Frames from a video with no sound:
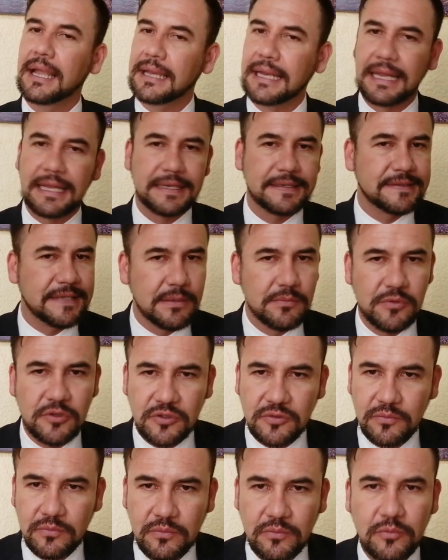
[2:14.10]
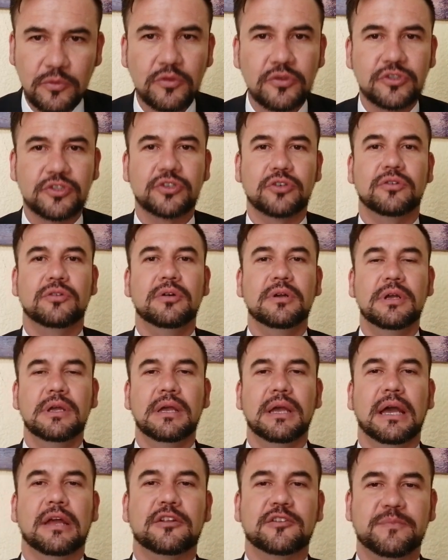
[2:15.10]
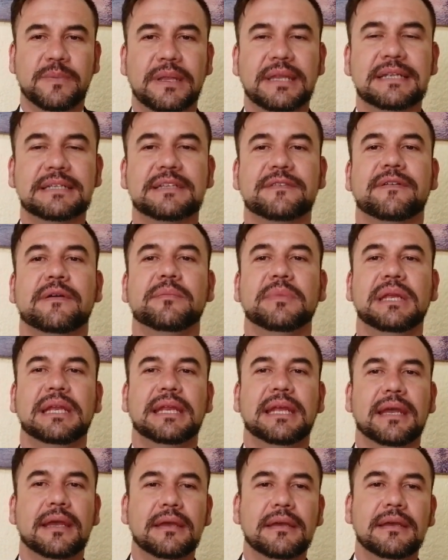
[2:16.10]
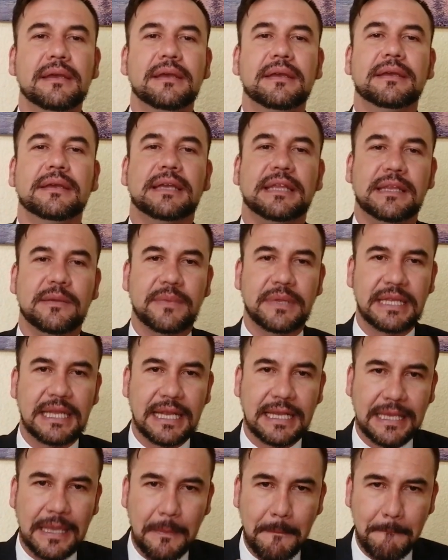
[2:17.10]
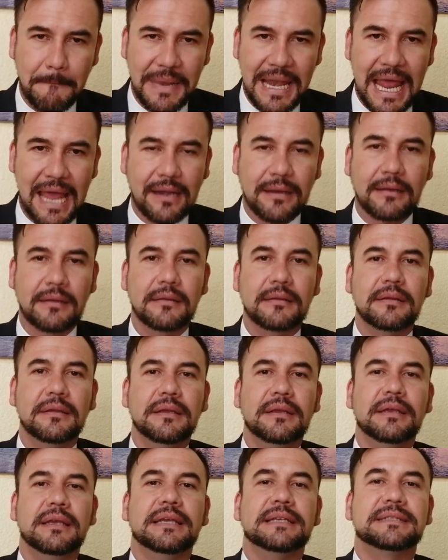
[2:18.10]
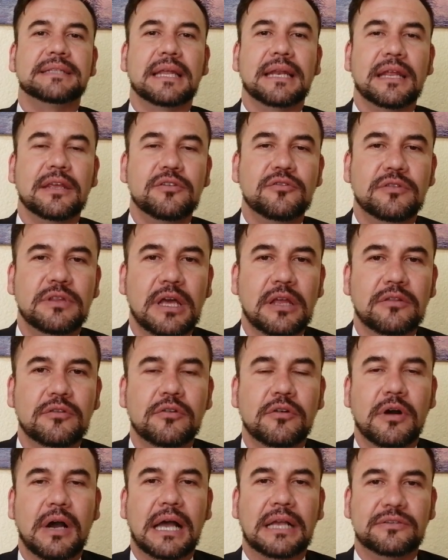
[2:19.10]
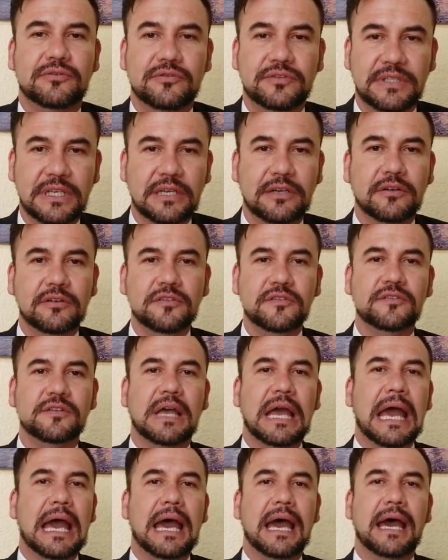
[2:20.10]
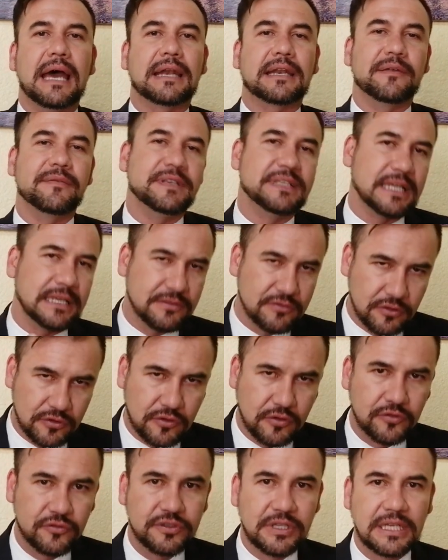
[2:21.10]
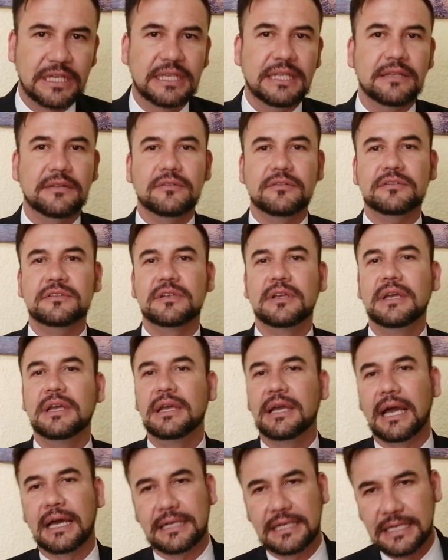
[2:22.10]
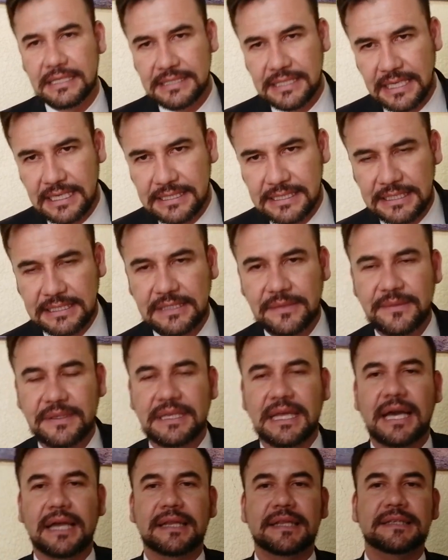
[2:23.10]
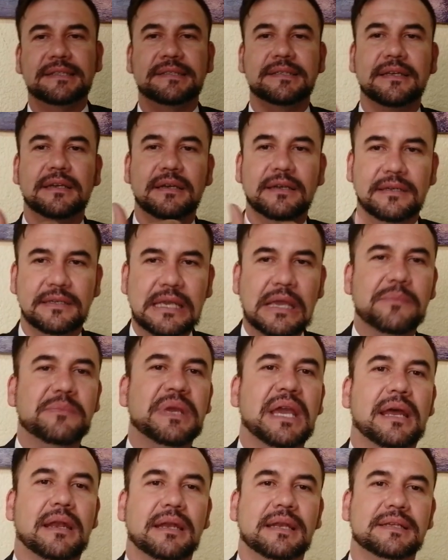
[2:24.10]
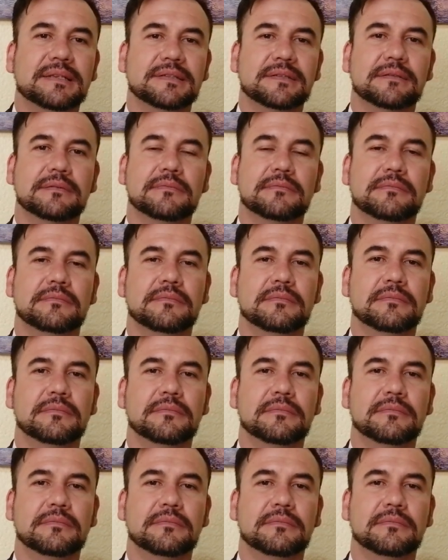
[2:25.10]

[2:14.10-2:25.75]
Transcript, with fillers: Agradecemos mucho a los padres de familia que de manera ejemplar están ayudando a sus hijos a revisar estos contenidos, a realizar las actividades y a enviarlas.